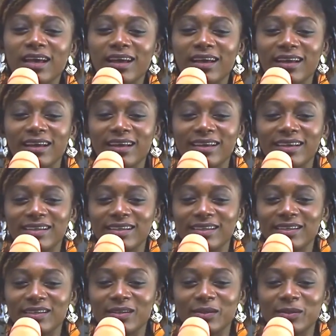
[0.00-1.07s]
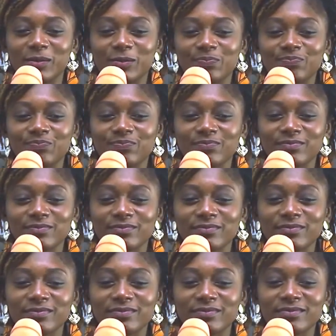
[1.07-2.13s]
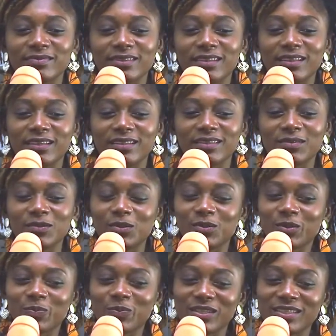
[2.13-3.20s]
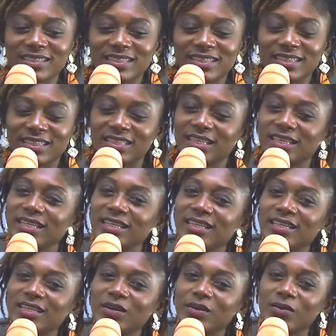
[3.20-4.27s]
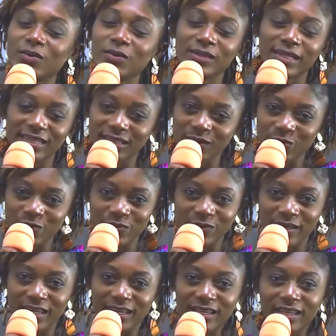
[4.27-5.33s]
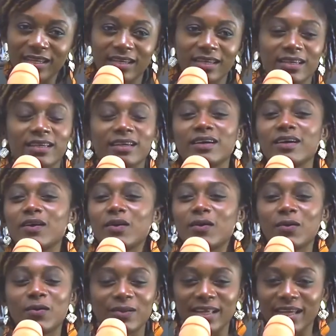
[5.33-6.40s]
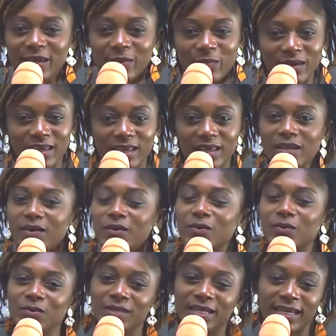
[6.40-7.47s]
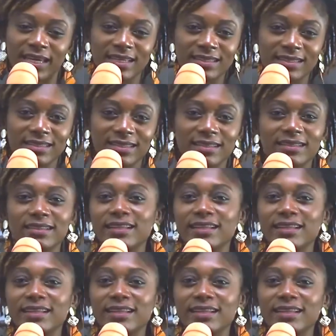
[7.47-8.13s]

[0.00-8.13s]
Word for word: euh, culture.cg, on a découvert, on a aimé, on y reste.